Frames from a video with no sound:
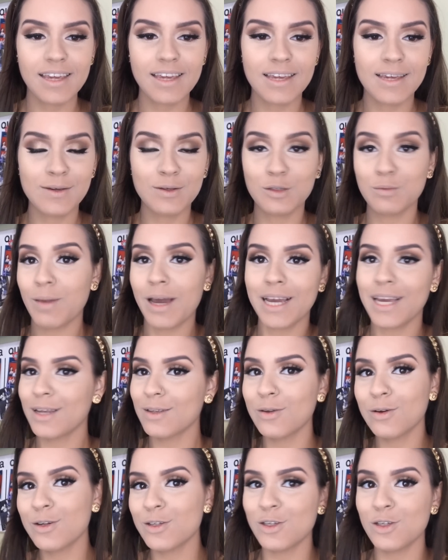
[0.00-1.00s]
e os
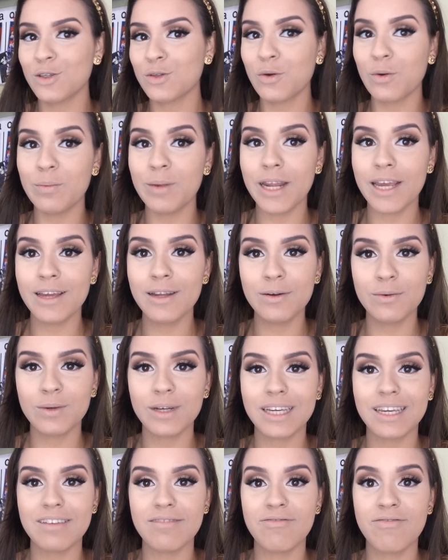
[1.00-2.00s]
maquiadores descobriram
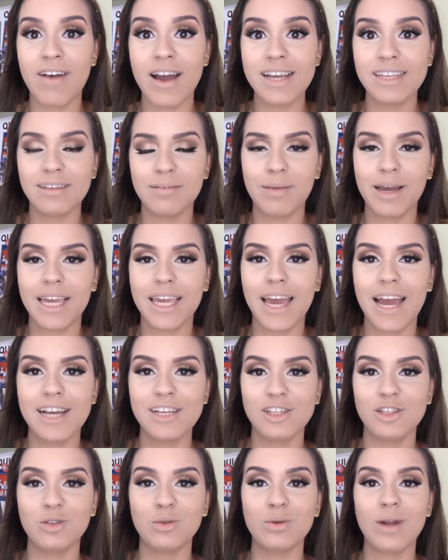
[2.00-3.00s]
que faz a
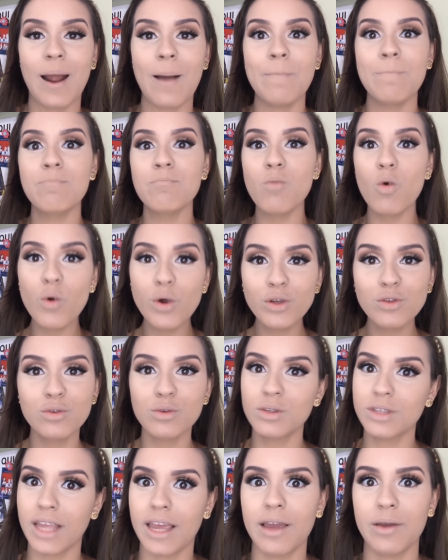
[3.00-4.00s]
maquiagem durar
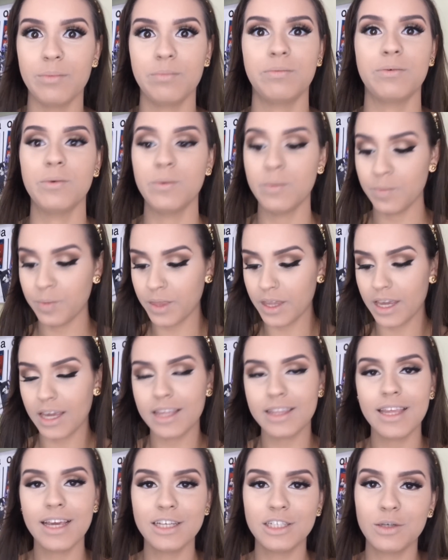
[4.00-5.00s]
muito tempo
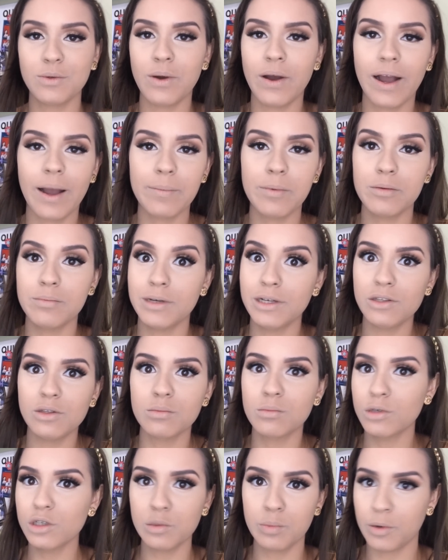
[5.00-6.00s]
e deixa com um
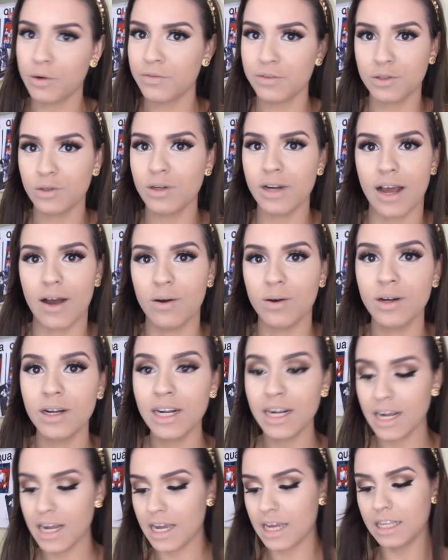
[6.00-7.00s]
acabamento muito profissional.
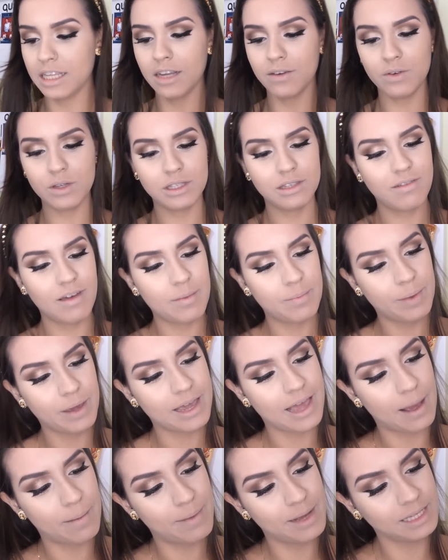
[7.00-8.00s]
Então você vai
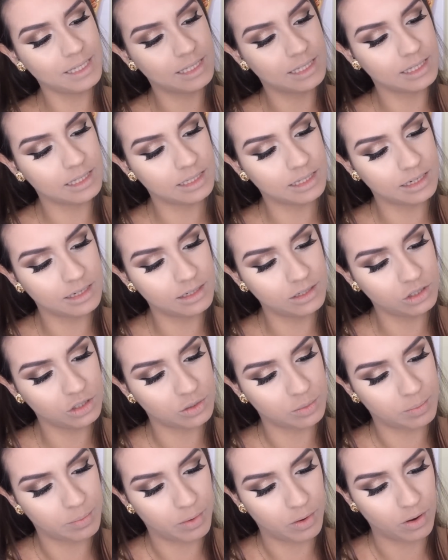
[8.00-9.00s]
pegar
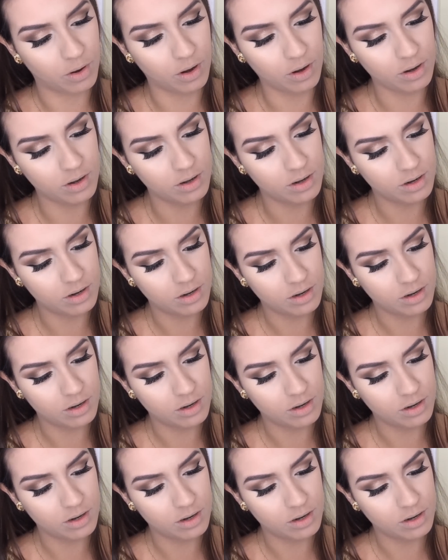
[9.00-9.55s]
bastante pó.